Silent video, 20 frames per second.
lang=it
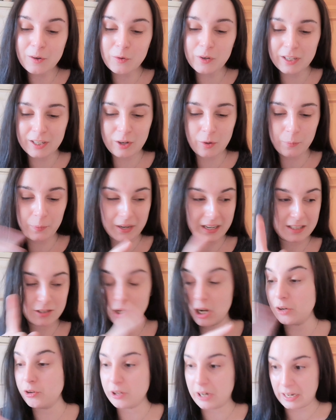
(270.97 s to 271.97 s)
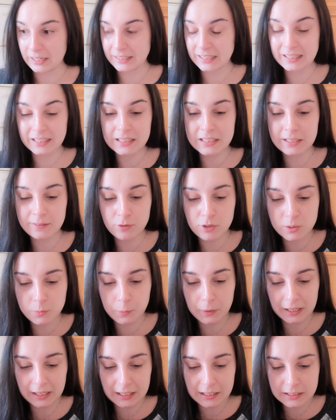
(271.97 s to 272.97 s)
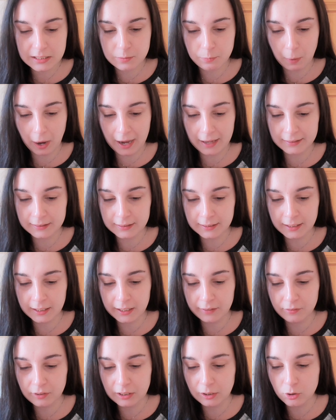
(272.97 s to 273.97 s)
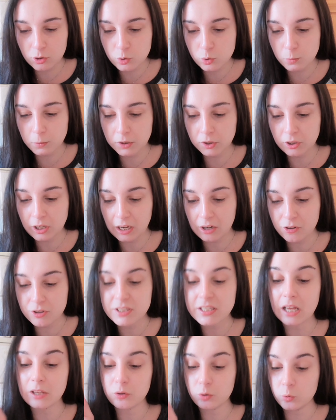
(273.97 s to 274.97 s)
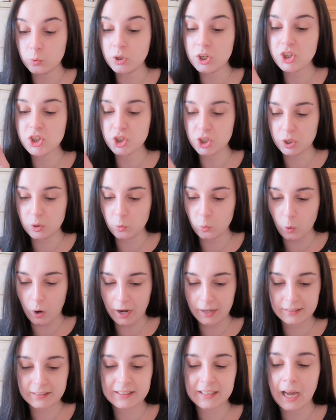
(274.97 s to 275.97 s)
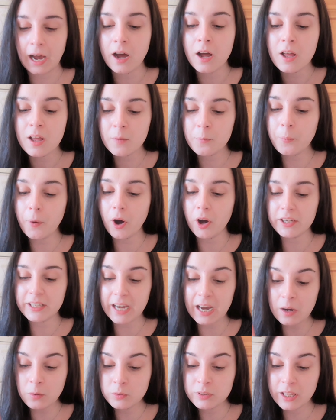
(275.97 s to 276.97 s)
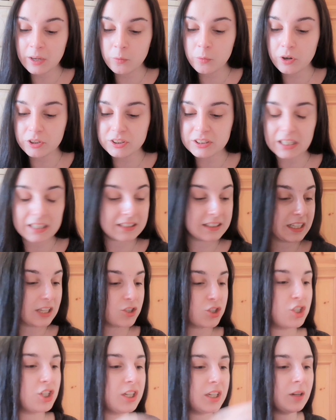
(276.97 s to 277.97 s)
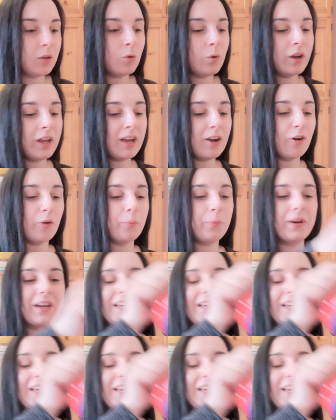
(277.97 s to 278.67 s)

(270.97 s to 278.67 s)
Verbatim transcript: e quindi ho preso allora il detersivo Speak and Span che vi dico subito che è costato 1,50 poi a 1,85 euro ho